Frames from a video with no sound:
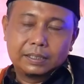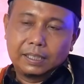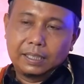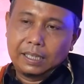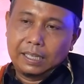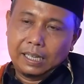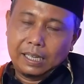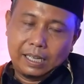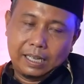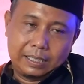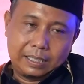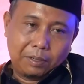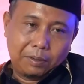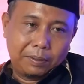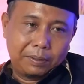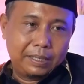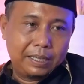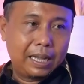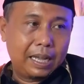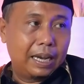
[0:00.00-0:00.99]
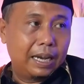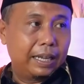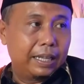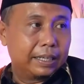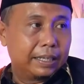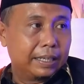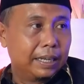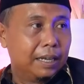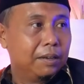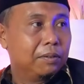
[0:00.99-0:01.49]
Nah, jawabnya
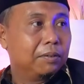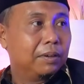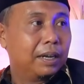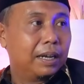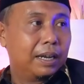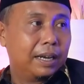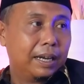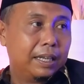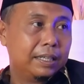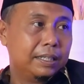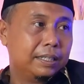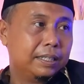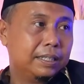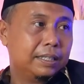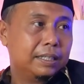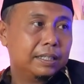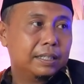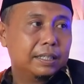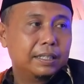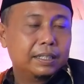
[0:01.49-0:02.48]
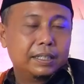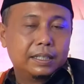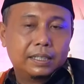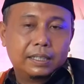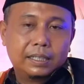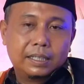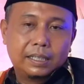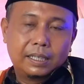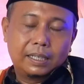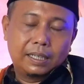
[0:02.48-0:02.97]
alaika wa alai
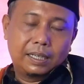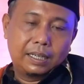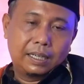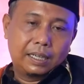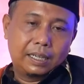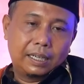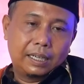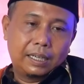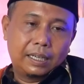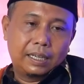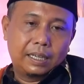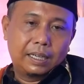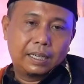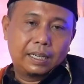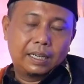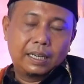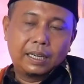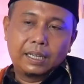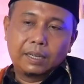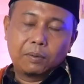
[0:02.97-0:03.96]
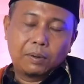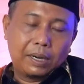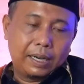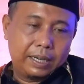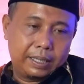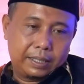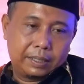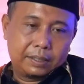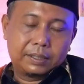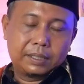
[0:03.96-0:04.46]

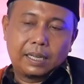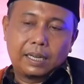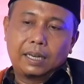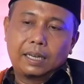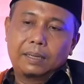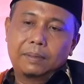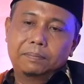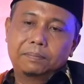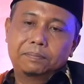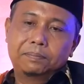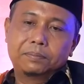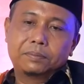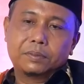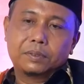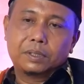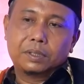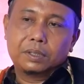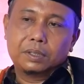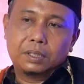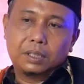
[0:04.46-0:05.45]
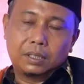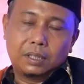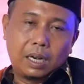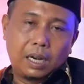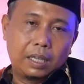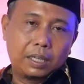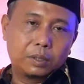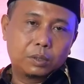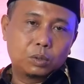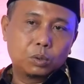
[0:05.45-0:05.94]
ah,
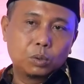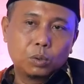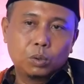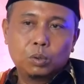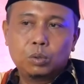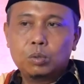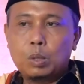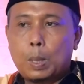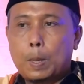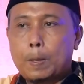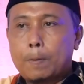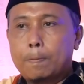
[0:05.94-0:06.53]
Setelah itu